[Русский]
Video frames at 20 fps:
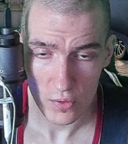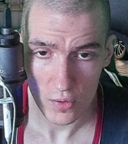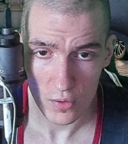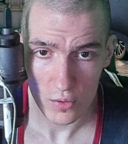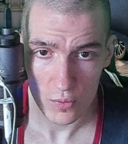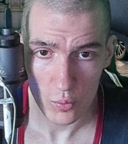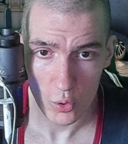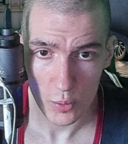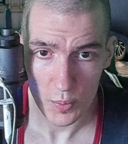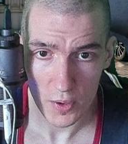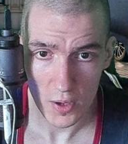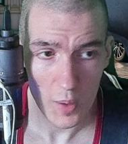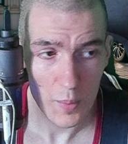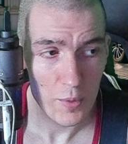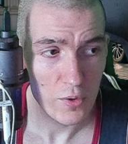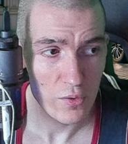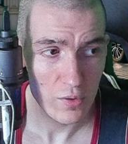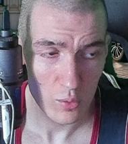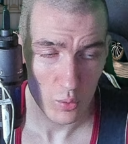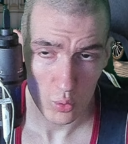с 2
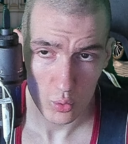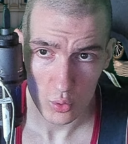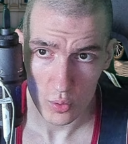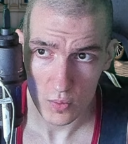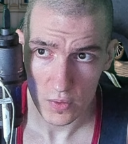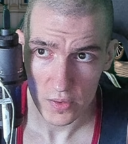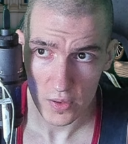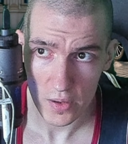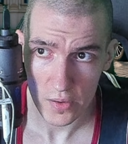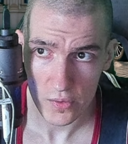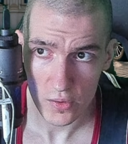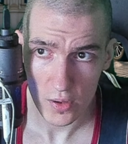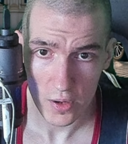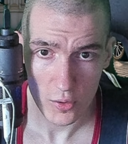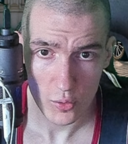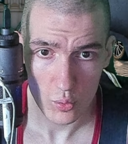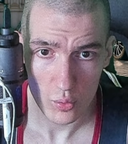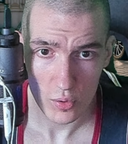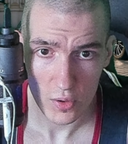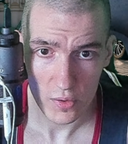мегабит в секунду
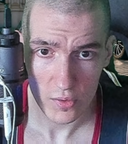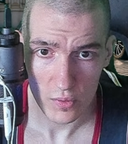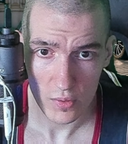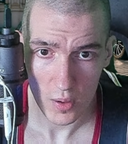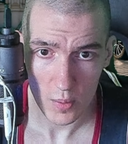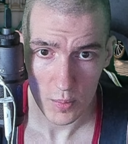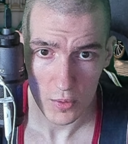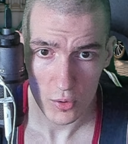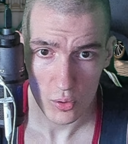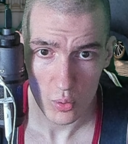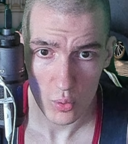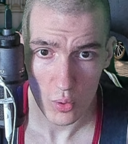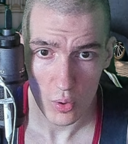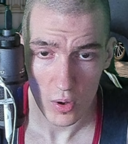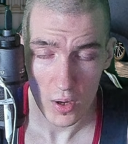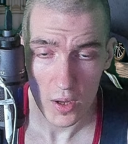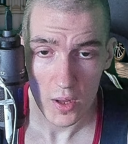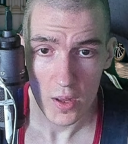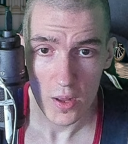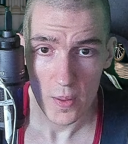возрастает у нас с вами
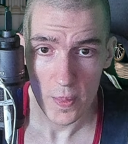до